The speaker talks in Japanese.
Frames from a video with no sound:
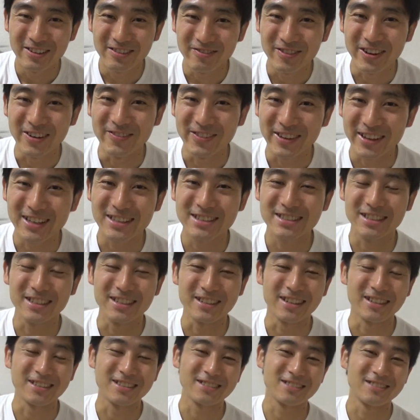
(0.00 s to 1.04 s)
まあ目
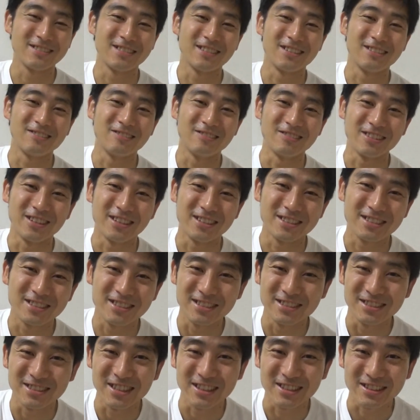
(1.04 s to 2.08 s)
頭が熱くなるような
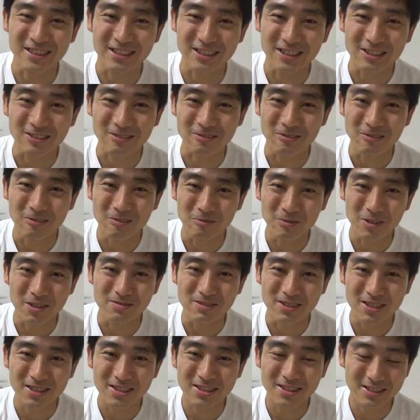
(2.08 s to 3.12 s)
シーンだったなと思い
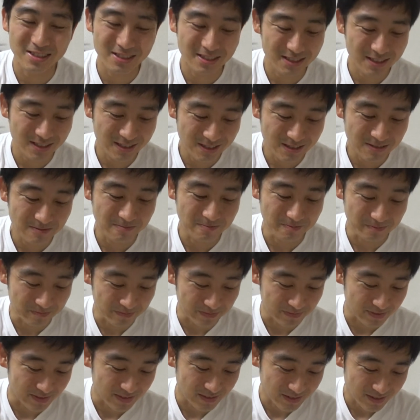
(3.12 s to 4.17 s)
ます
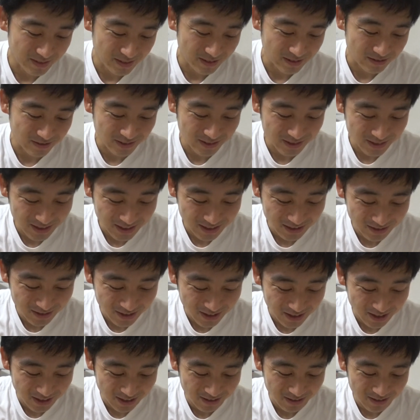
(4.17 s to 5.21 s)
うんそれぐらい
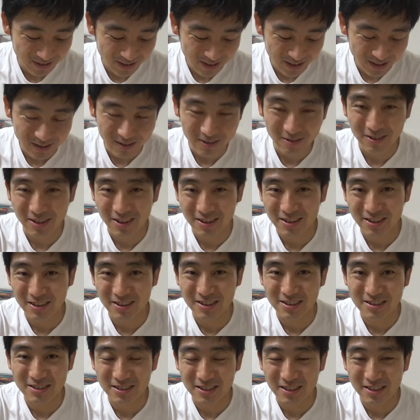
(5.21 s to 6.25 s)
なか良かった
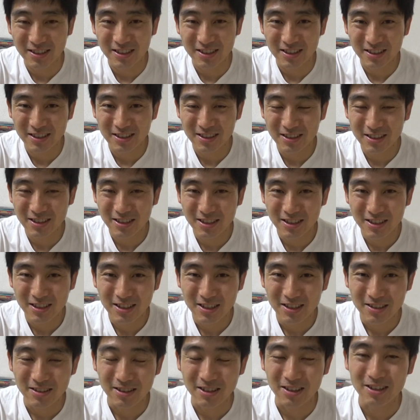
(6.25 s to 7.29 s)
ですね
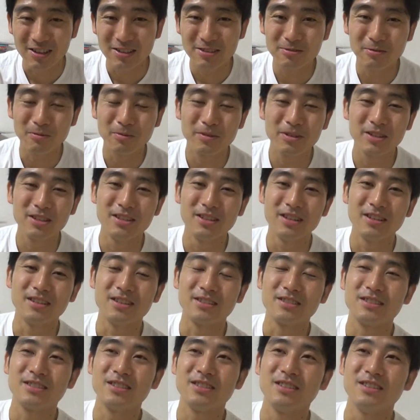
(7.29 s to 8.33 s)
で映像も綺麗
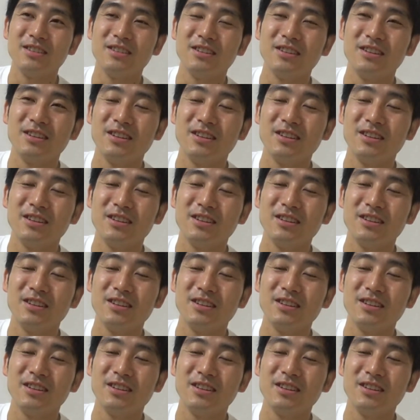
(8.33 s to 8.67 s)
だし、